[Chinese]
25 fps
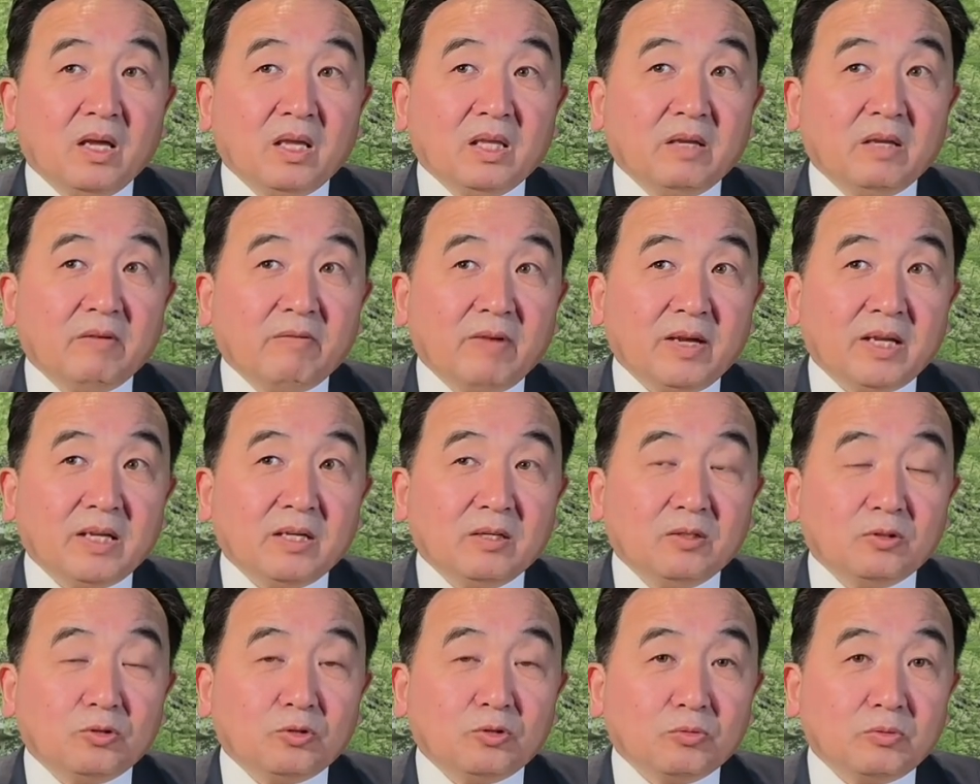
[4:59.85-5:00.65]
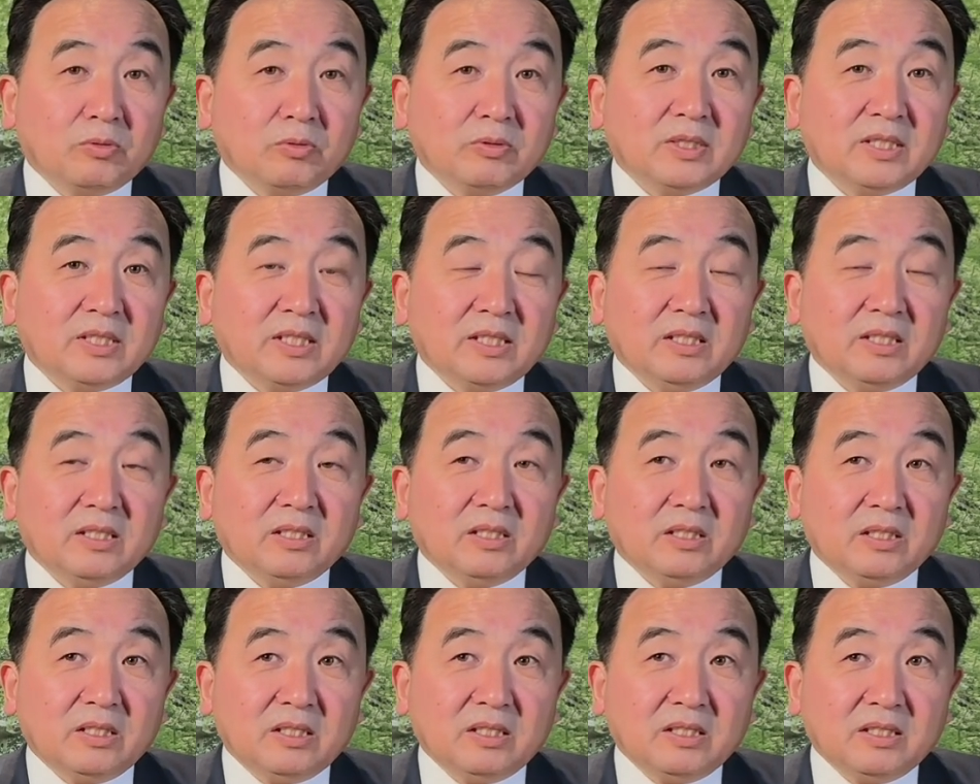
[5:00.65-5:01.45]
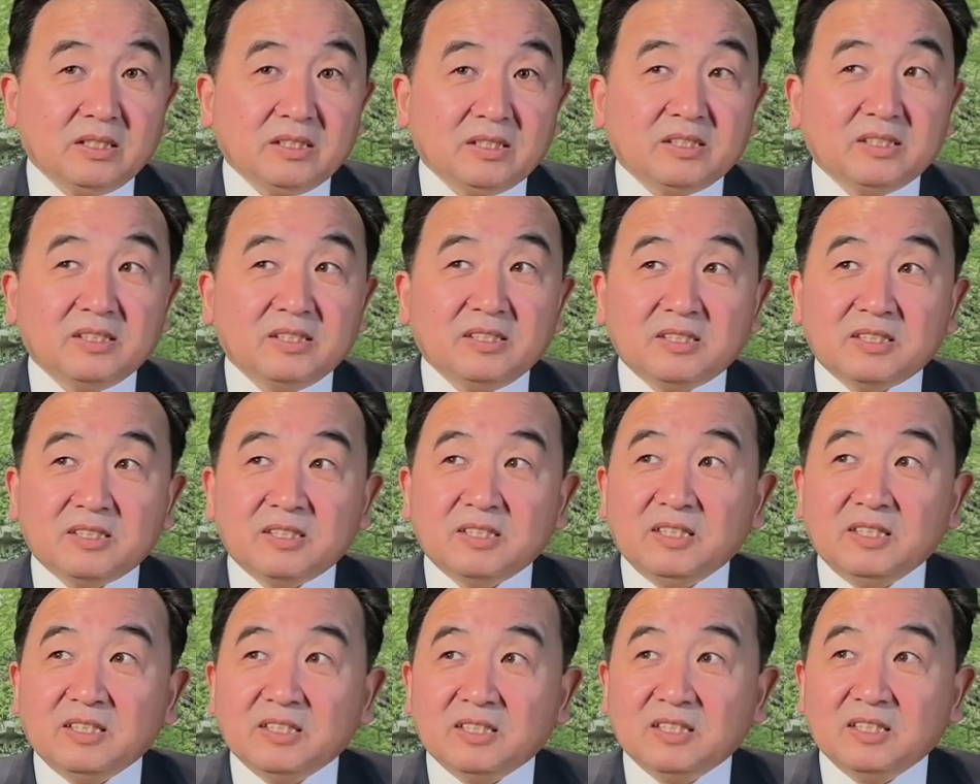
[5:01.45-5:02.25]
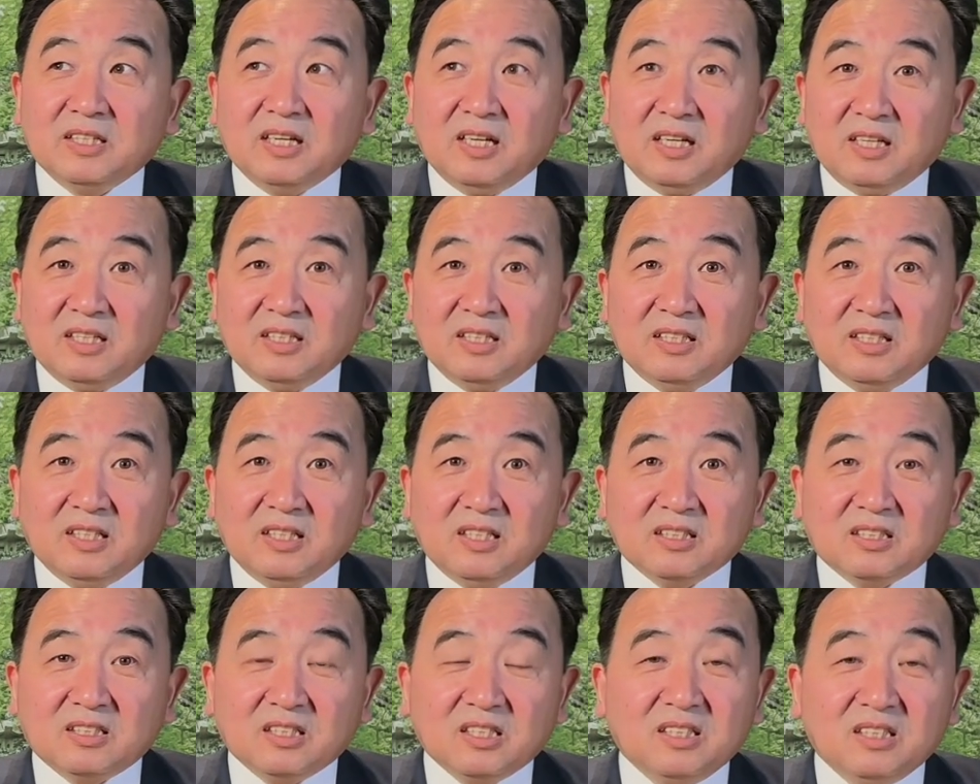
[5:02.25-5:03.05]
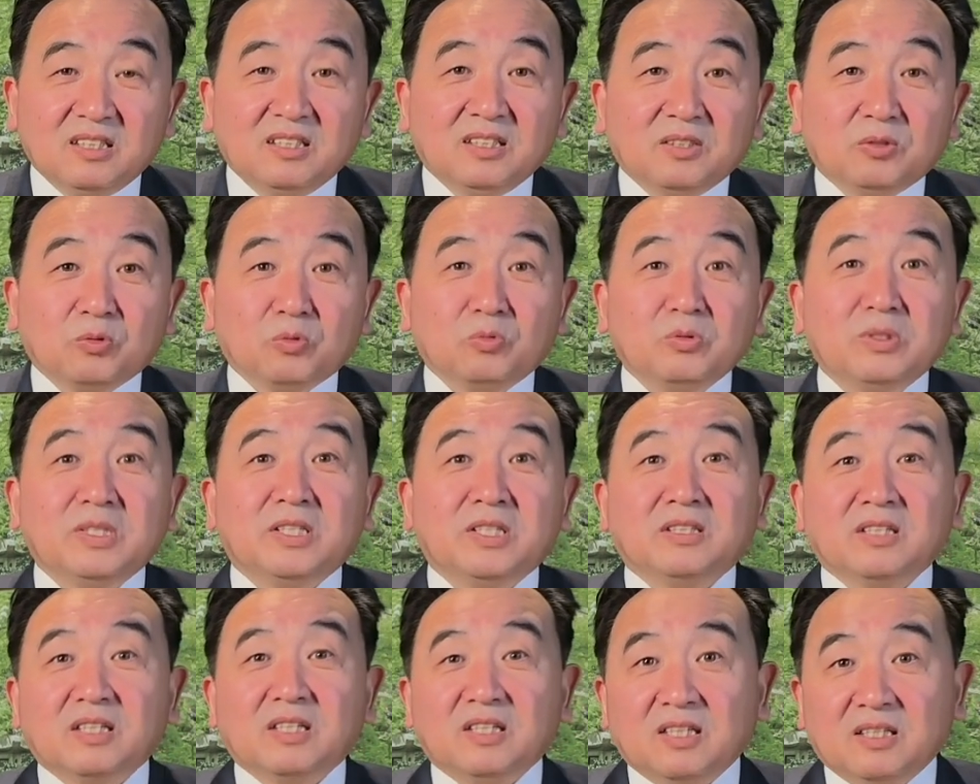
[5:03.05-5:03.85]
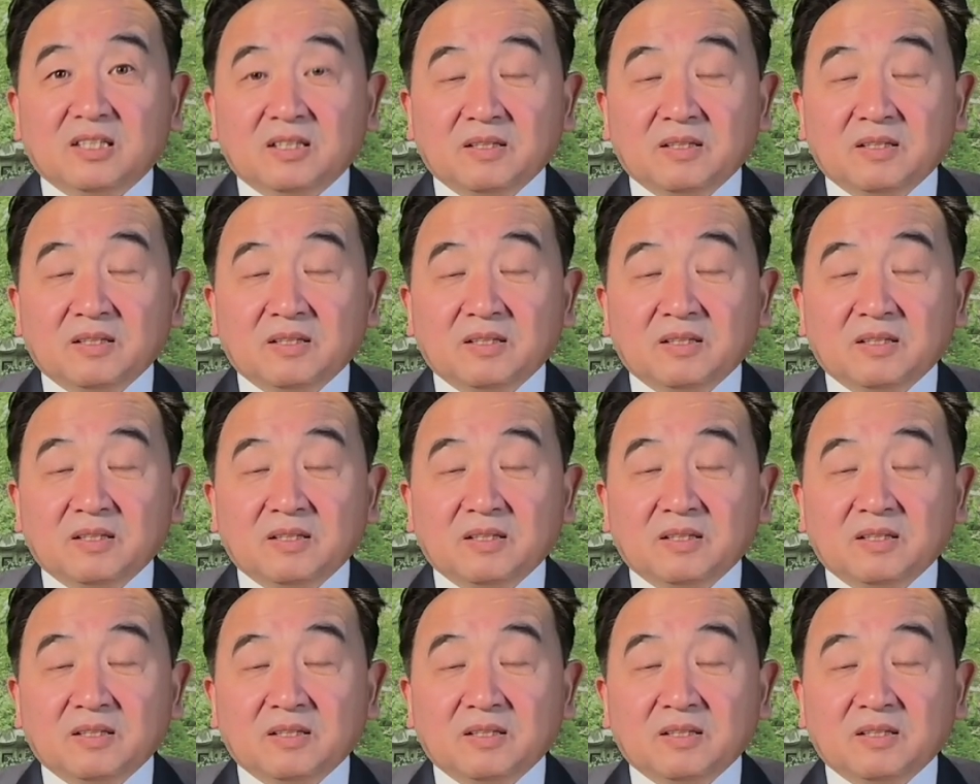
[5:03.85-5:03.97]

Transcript: 因为朱镕基一直是一个呃特立独行的人。